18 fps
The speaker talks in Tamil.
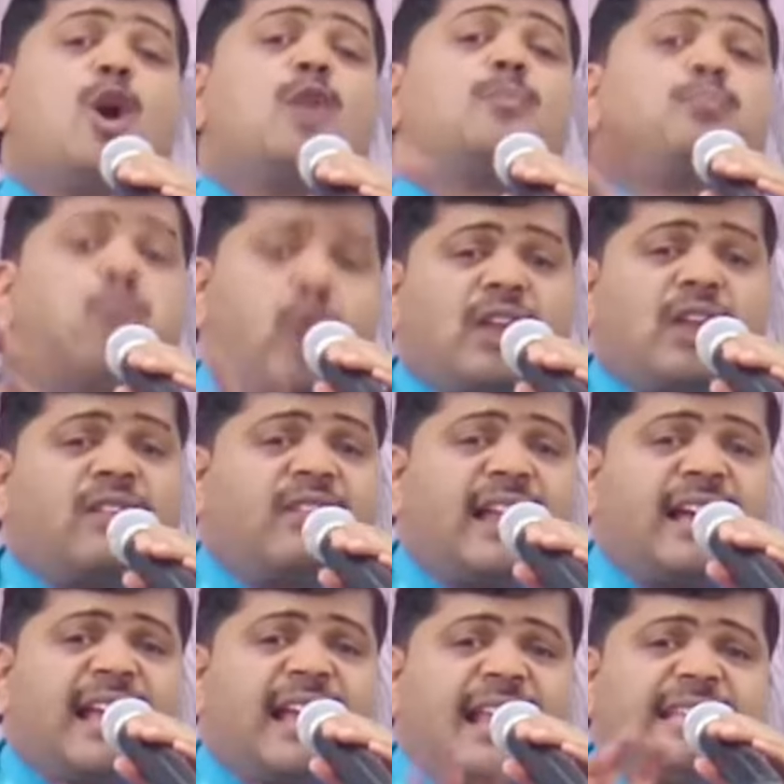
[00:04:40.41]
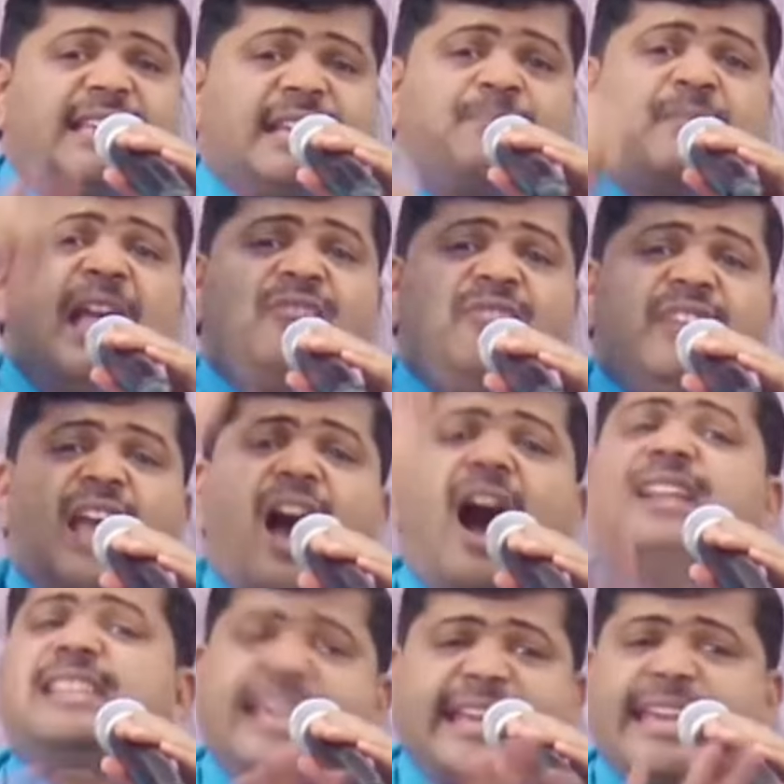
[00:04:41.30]
போல் போய்விடுகிறது
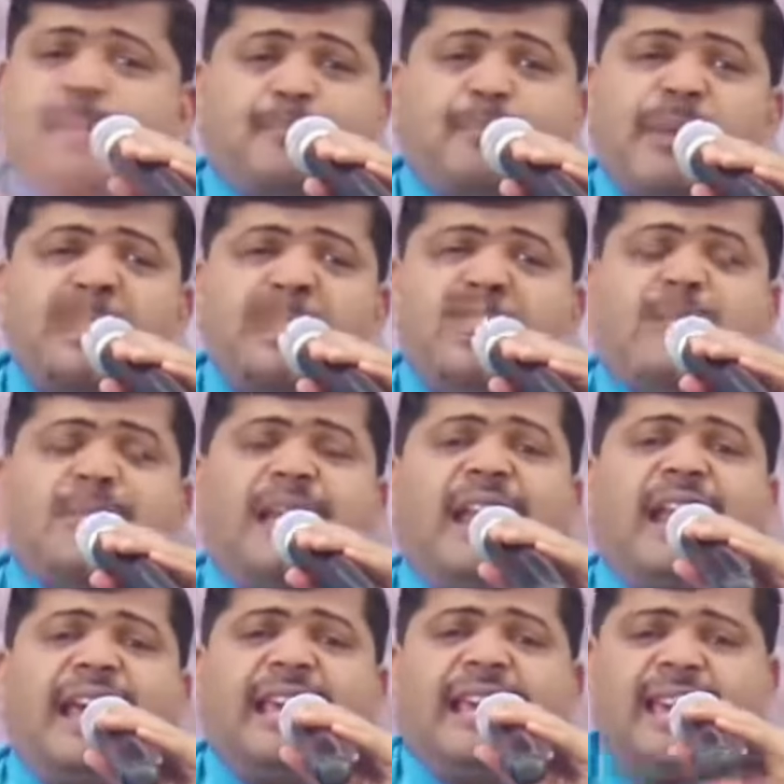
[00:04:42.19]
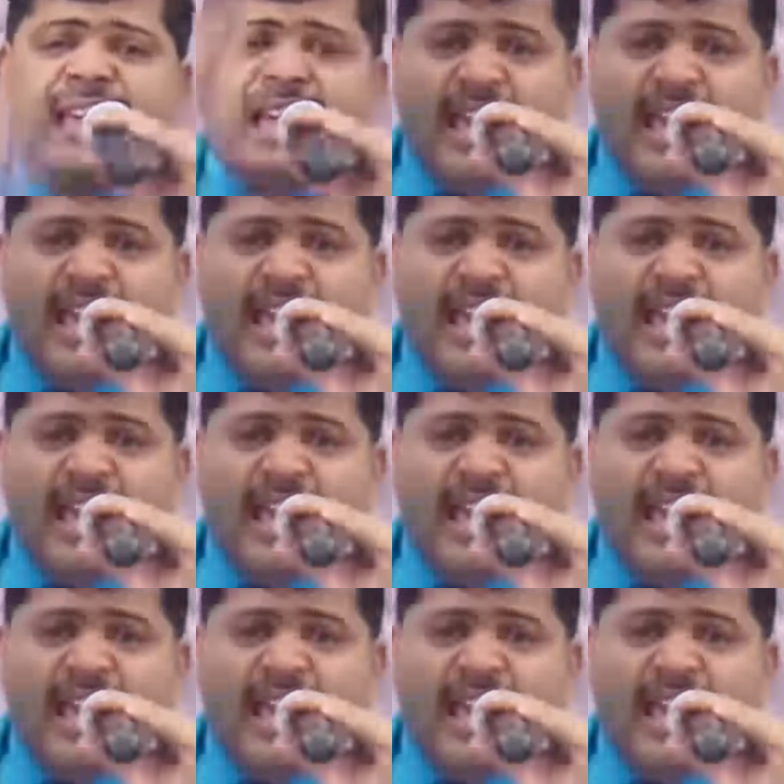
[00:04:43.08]
வியாதிக்கு பஞ்சம் இல்லை